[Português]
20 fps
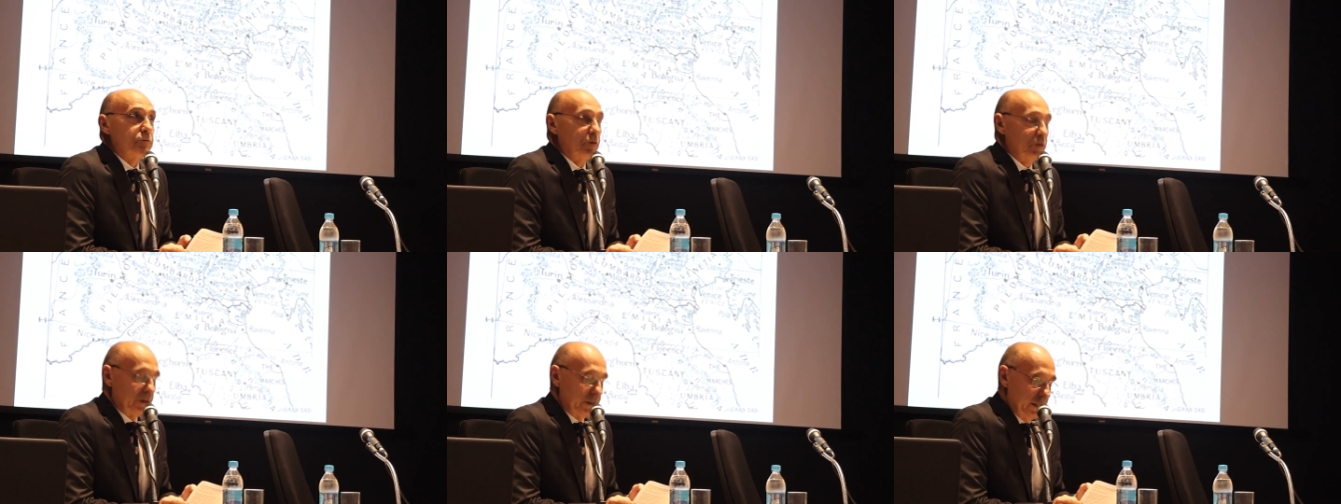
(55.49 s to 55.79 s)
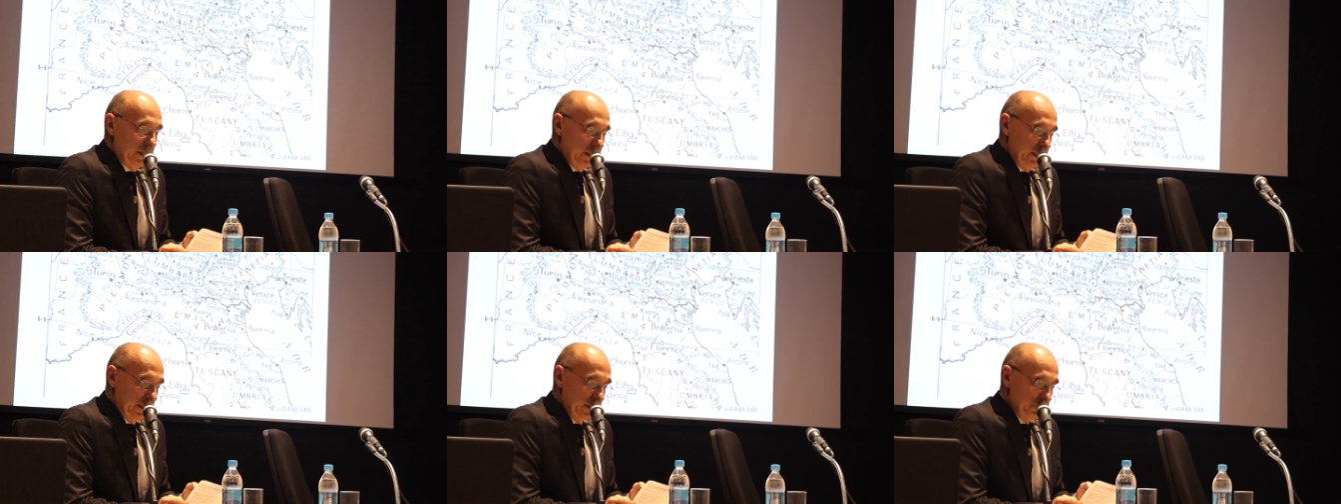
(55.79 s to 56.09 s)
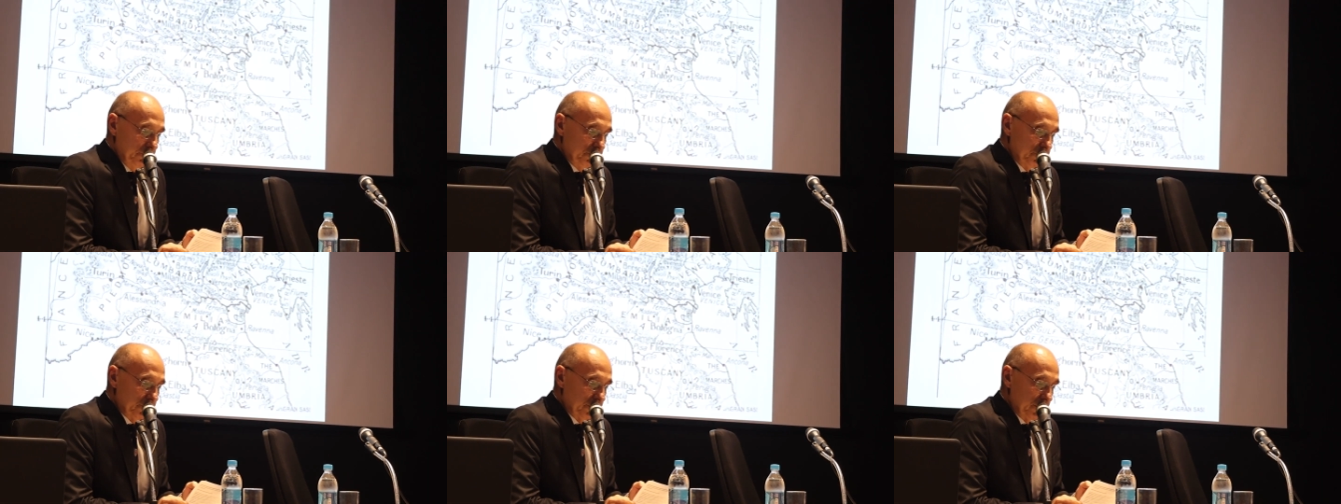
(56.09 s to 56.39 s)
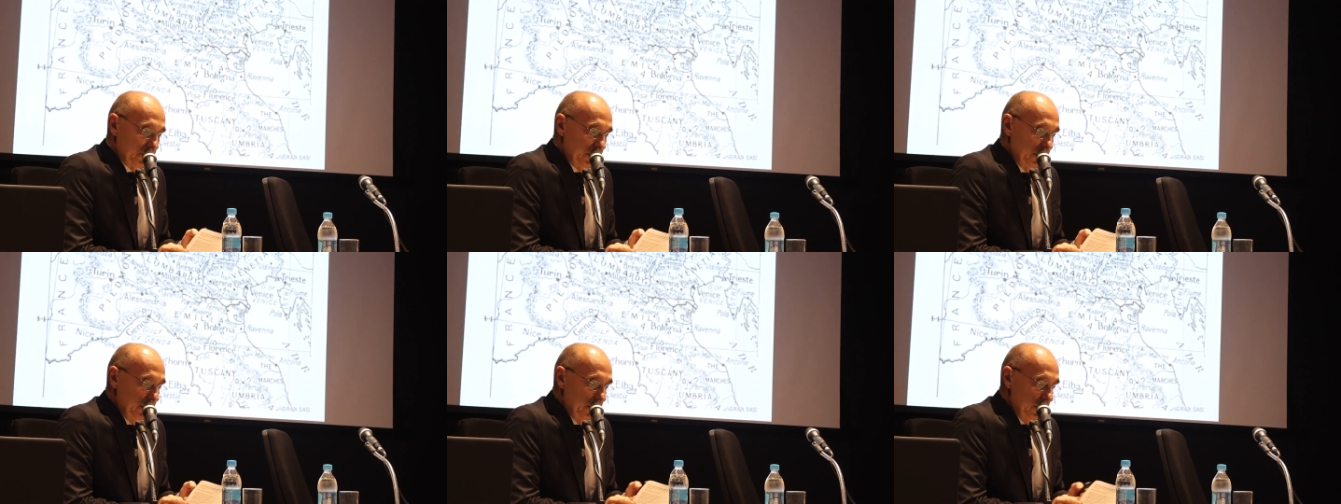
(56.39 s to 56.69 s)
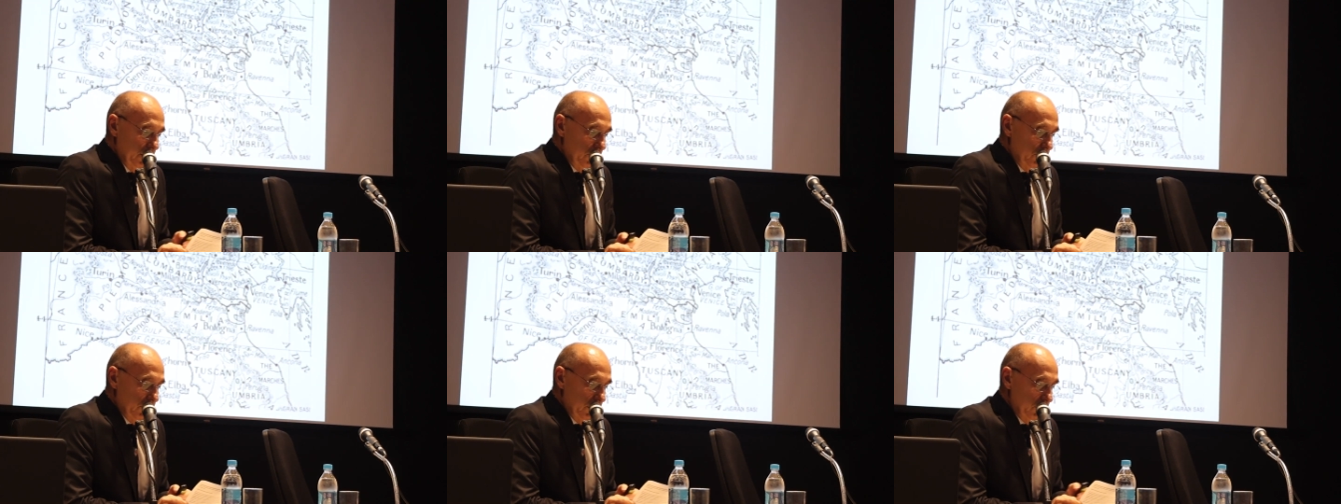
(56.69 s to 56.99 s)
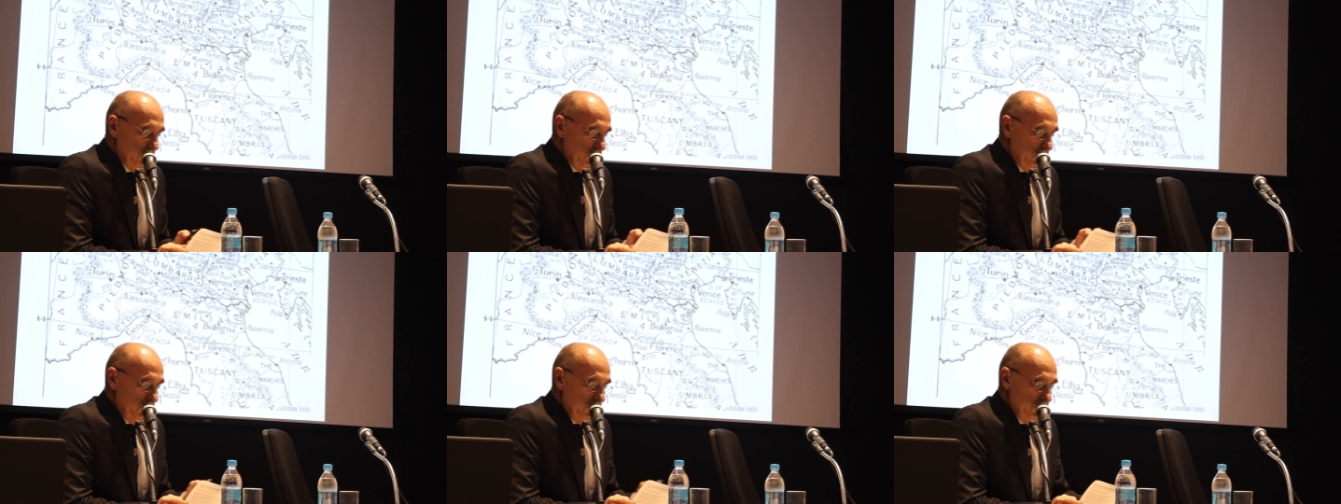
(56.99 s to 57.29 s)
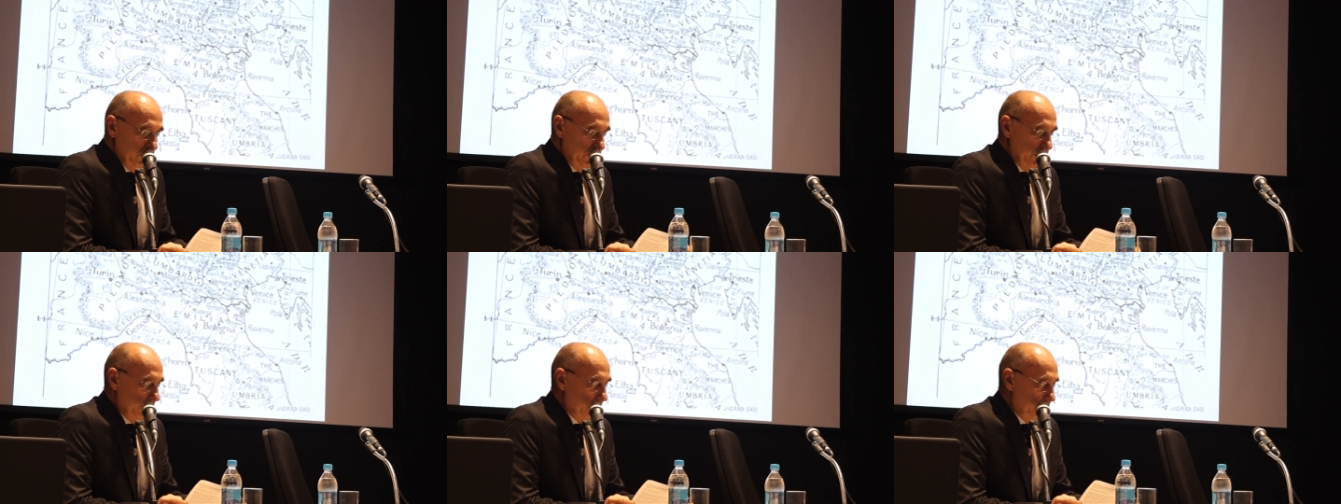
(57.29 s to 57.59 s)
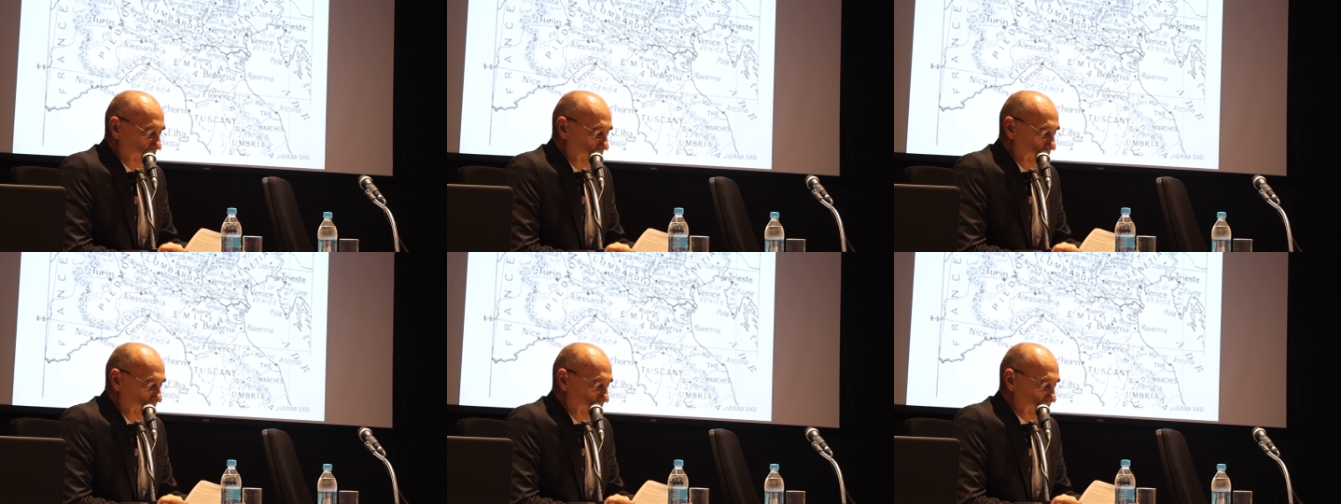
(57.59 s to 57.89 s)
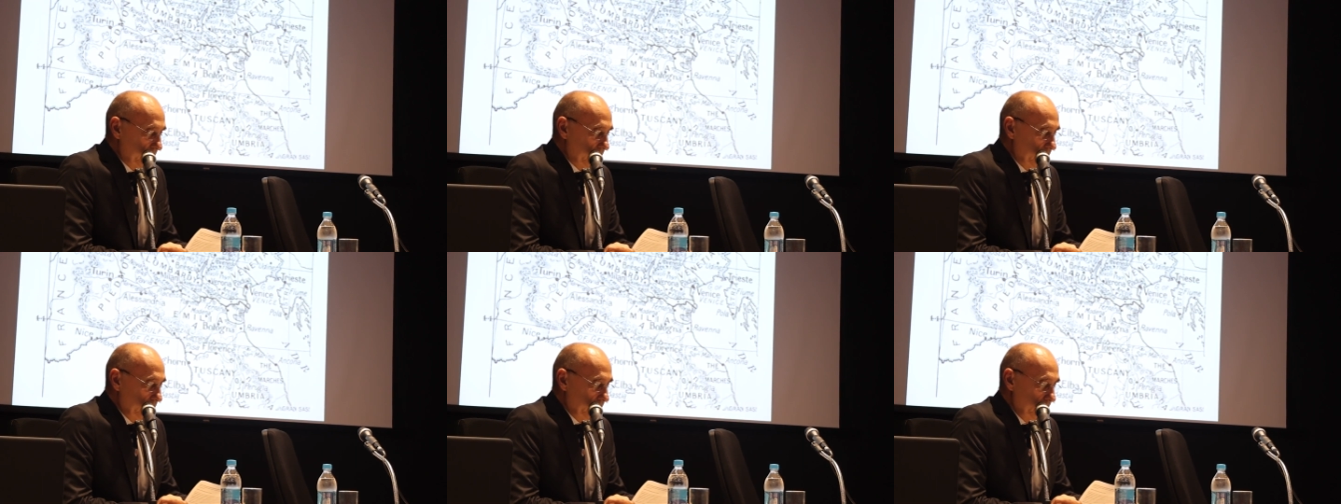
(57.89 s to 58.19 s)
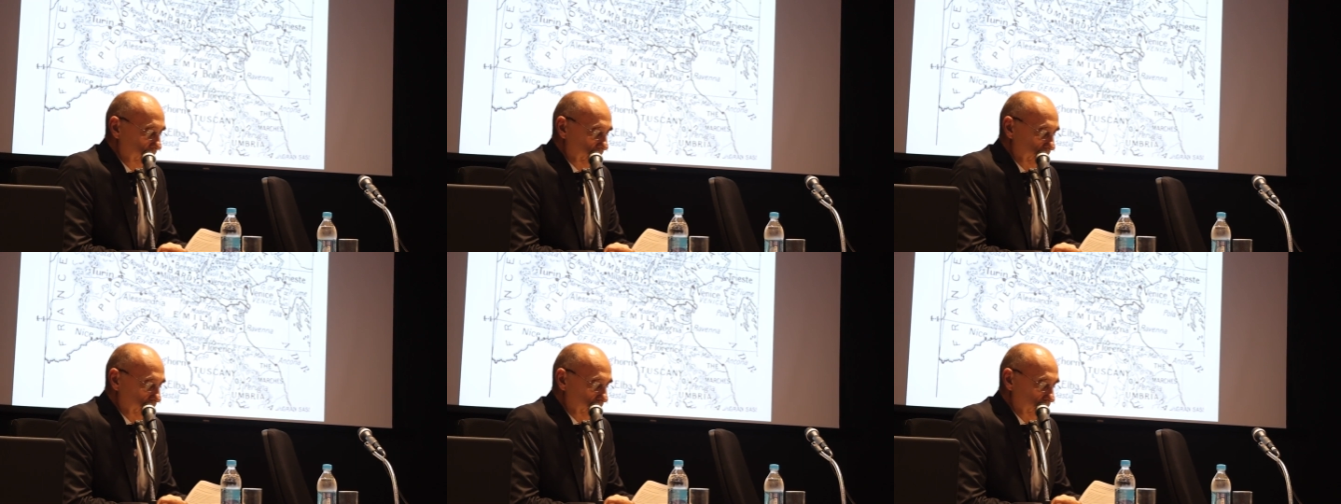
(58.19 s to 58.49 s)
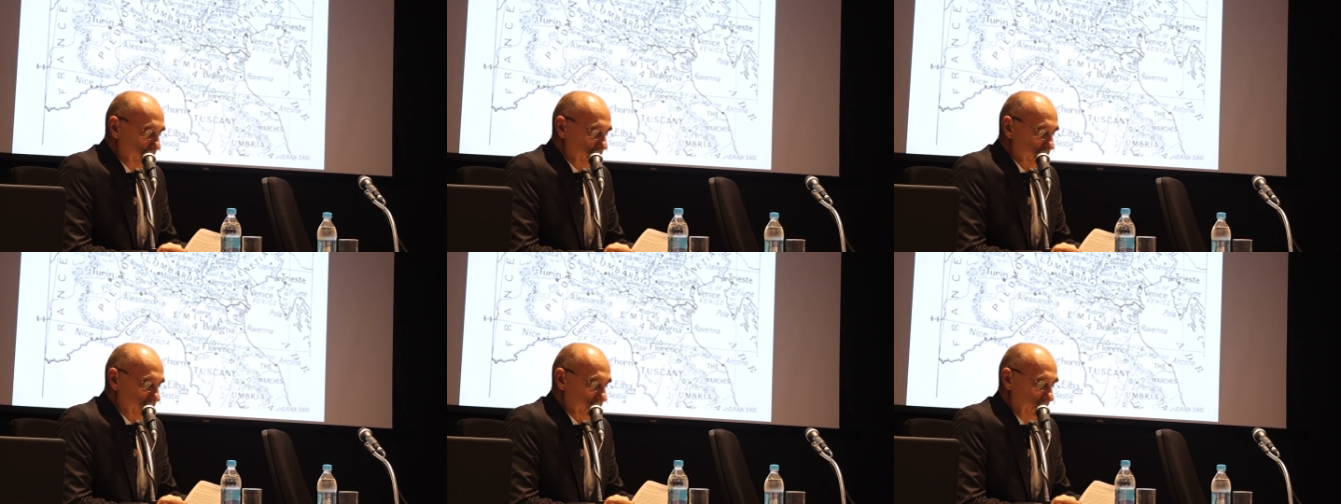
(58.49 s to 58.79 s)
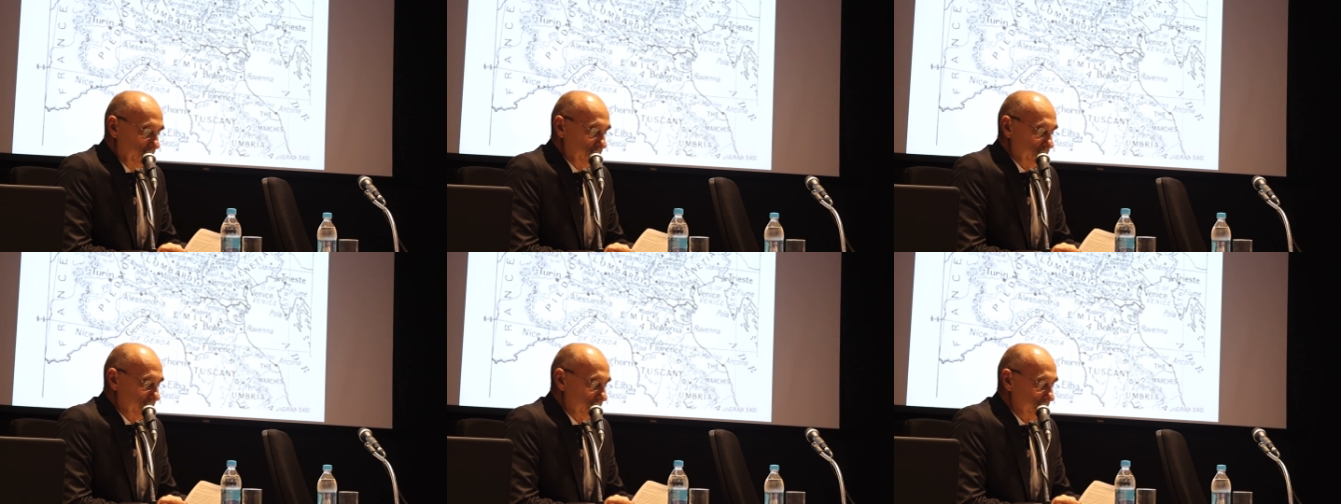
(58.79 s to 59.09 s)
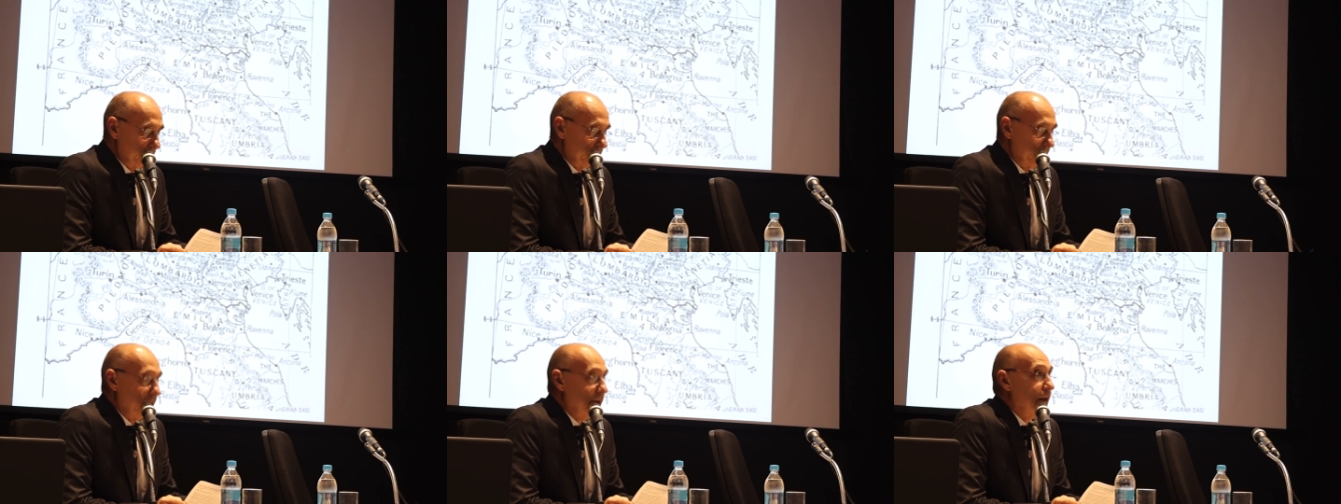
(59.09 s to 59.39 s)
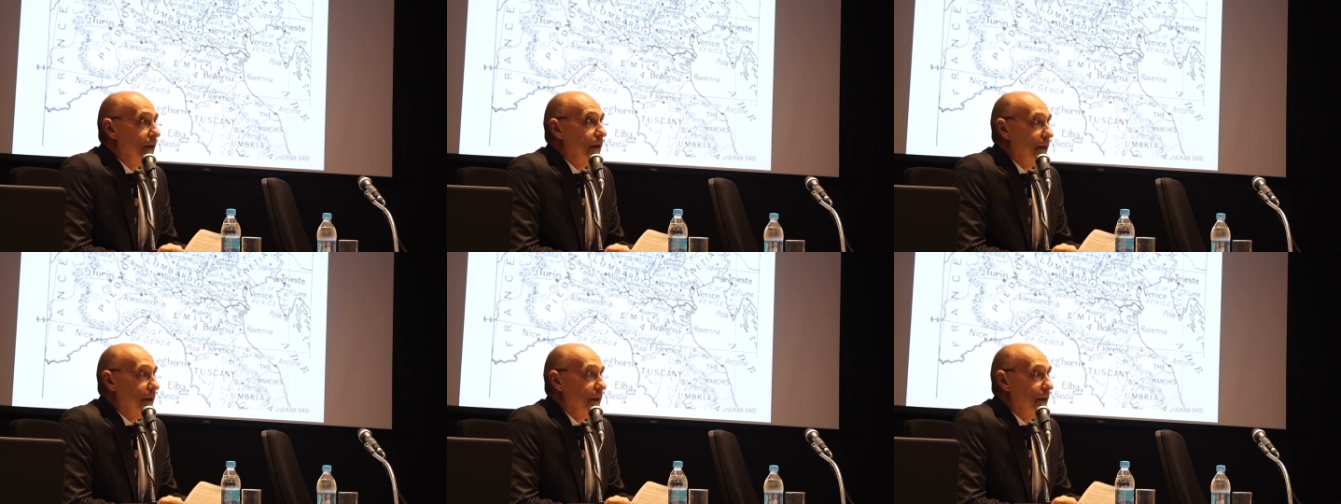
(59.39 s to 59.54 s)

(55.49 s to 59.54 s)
Toscana. João Antônio já foi nascido em Bento Gonçalves.